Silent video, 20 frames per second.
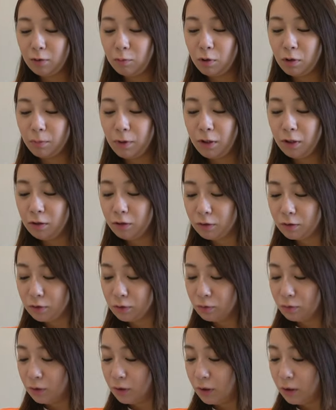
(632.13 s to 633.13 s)
もアメリカはす
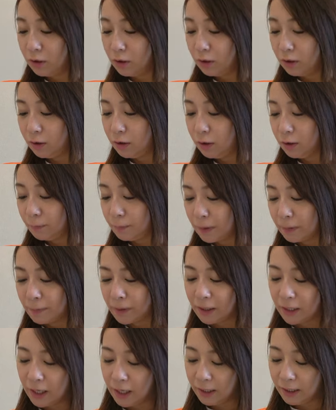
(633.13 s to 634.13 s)
ごいやっぱ、ま
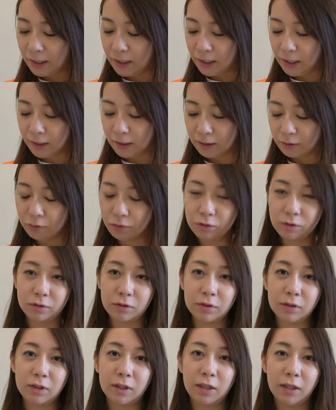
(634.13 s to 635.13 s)
あ、海外で
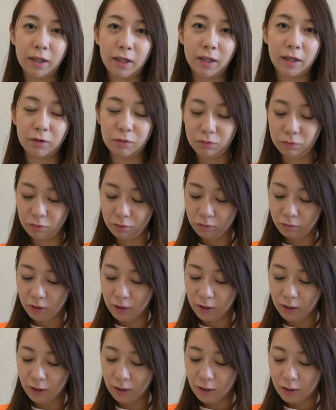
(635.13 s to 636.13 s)
ゴルフってね本当
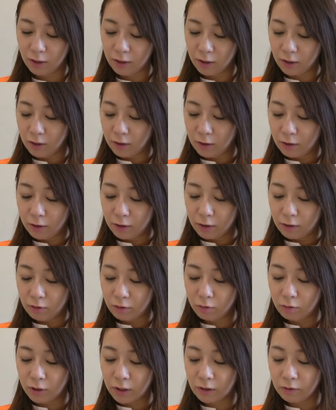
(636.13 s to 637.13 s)
に
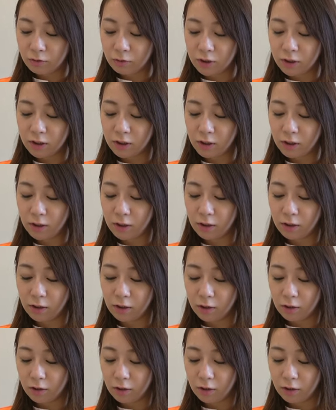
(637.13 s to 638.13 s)
楽しい
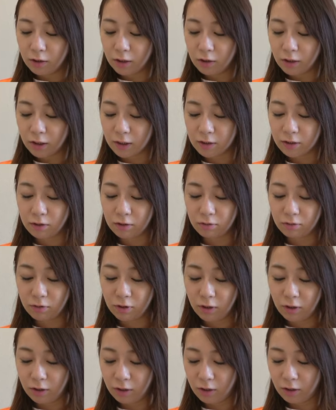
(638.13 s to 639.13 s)
ですよ
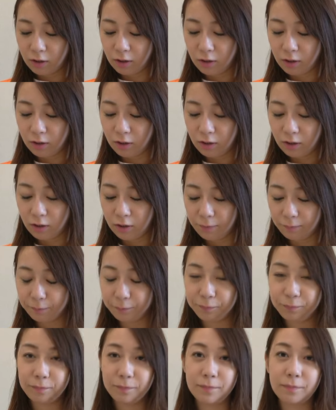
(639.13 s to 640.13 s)
ね、
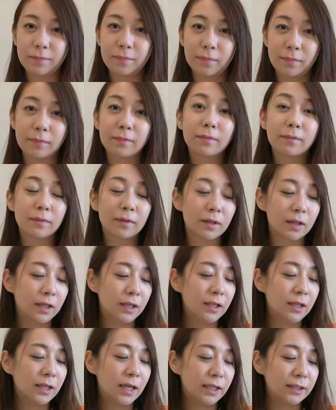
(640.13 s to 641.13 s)
うん、
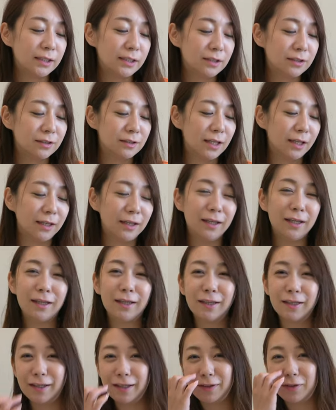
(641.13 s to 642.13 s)
非現実的
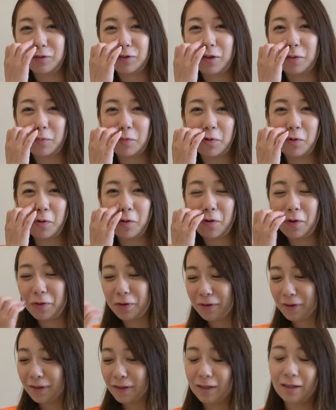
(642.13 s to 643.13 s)
とても
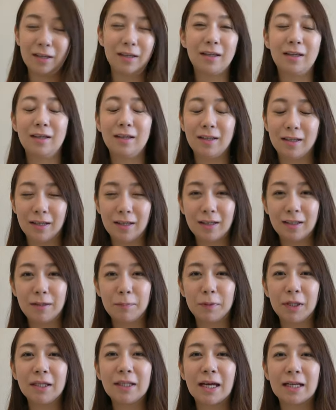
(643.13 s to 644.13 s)
で
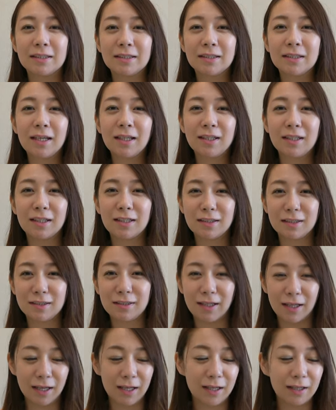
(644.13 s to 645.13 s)
もただ暑かったです
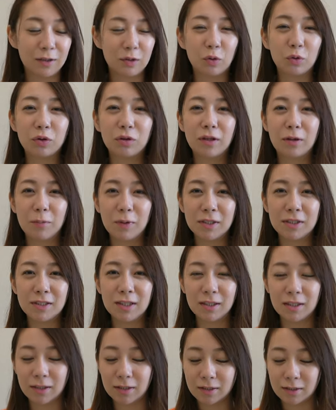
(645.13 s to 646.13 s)
ねとっても暑
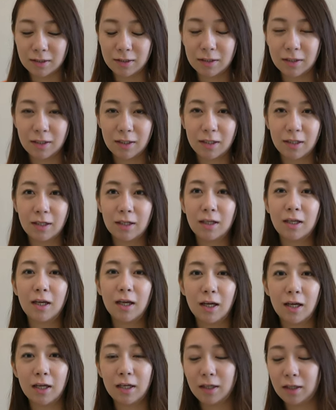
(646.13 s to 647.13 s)
かったですそうですよね、
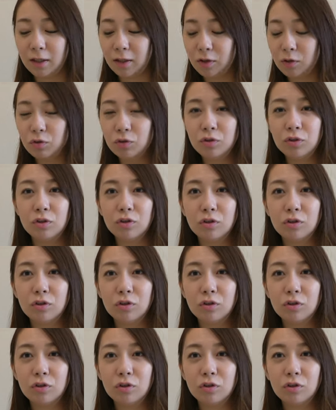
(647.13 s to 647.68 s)
はい、暑さ